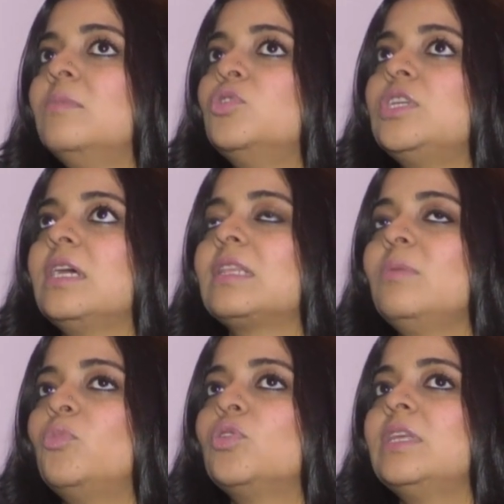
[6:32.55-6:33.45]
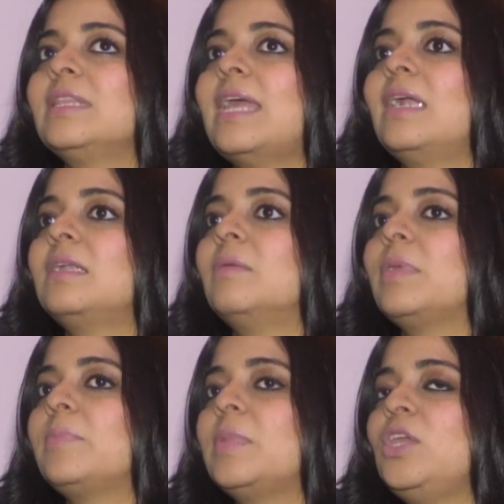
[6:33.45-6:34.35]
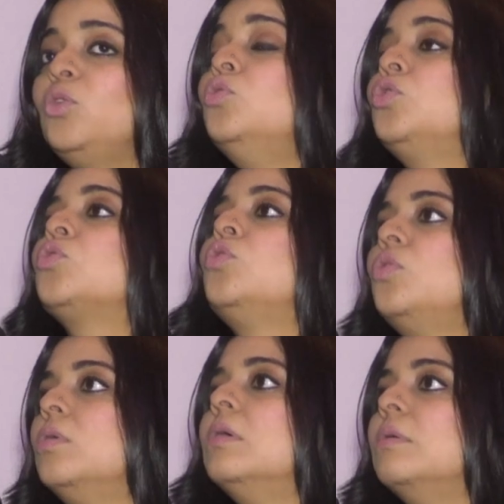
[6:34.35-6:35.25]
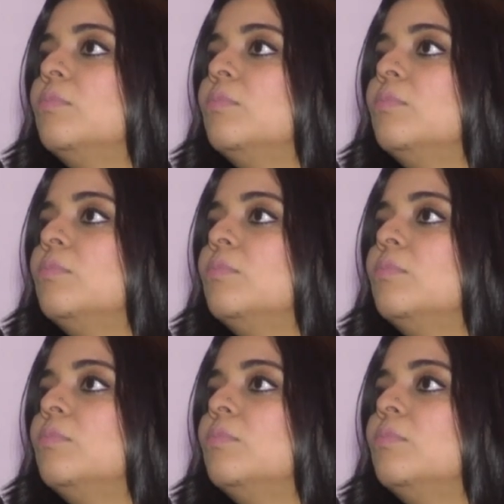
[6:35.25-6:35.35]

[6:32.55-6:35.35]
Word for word: मुझे लगता है मोर देन दैट हमें अपने यूथ को